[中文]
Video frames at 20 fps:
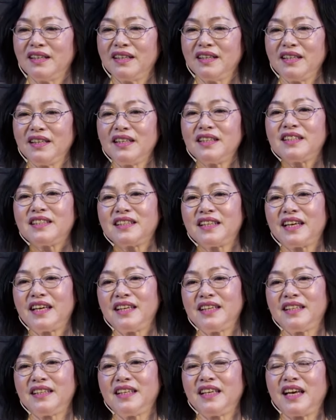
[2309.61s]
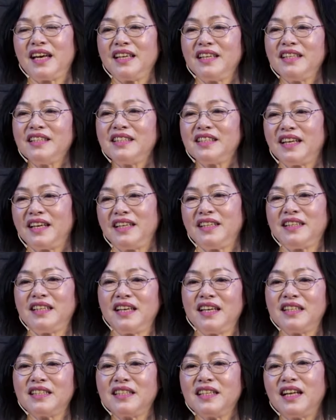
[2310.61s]
一写一天，一写一
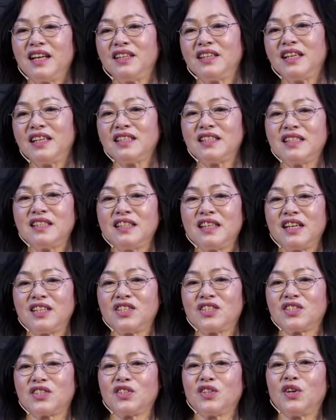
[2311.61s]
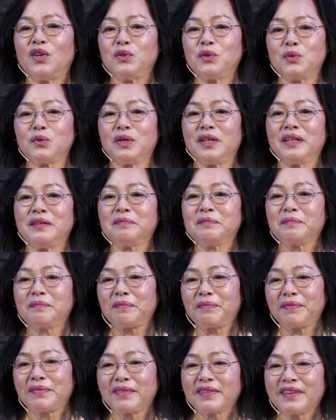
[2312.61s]
天。这两天正在治腰椎，
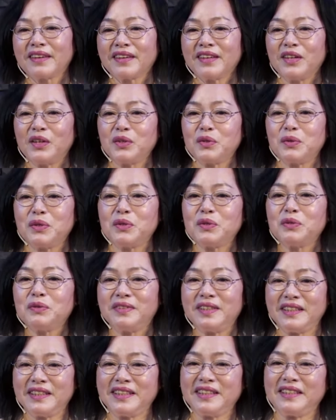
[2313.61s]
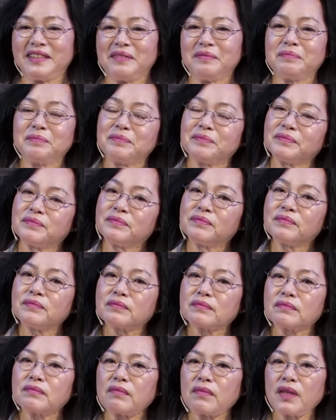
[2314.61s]
腰椎出问题。
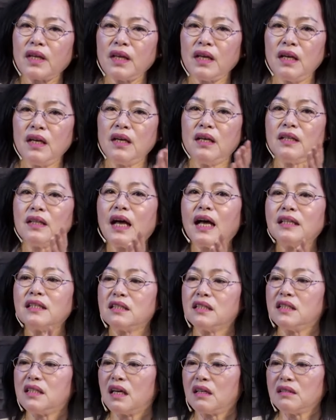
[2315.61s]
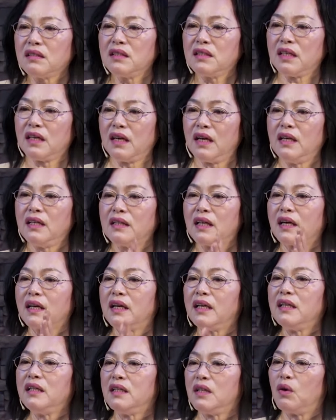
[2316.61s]
他的疆界，他
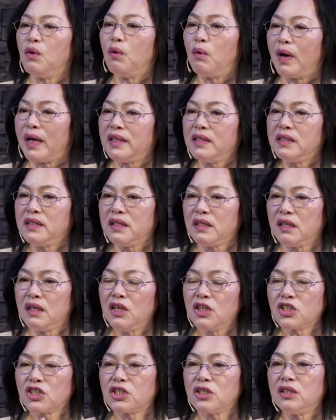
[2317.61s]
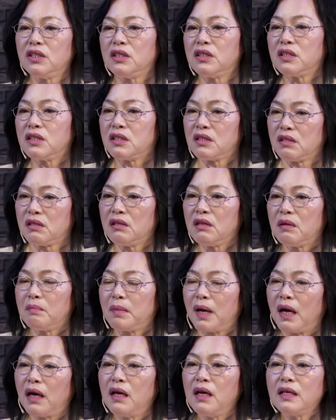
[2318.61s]
给你的环境是你的喜乐
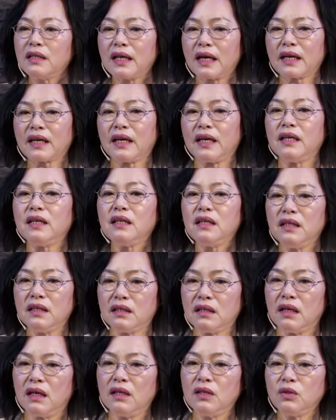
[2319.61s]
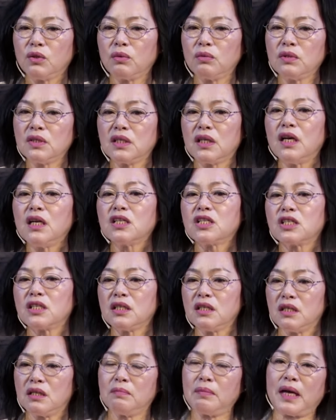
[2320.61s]
吗？他给你的东西是
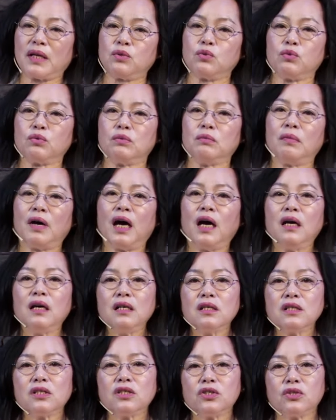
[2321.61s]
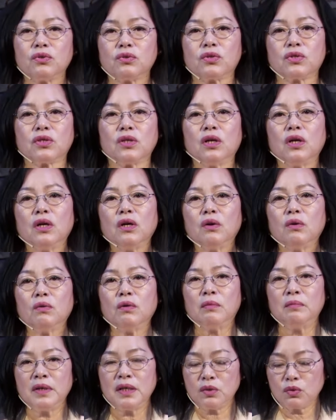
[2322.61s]
你的满足吗？这就是我
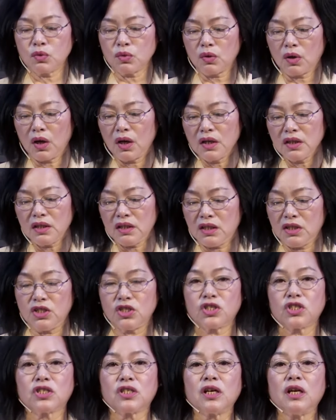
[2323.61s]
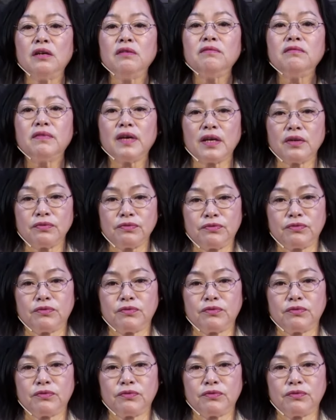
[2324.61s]
们说以神为福，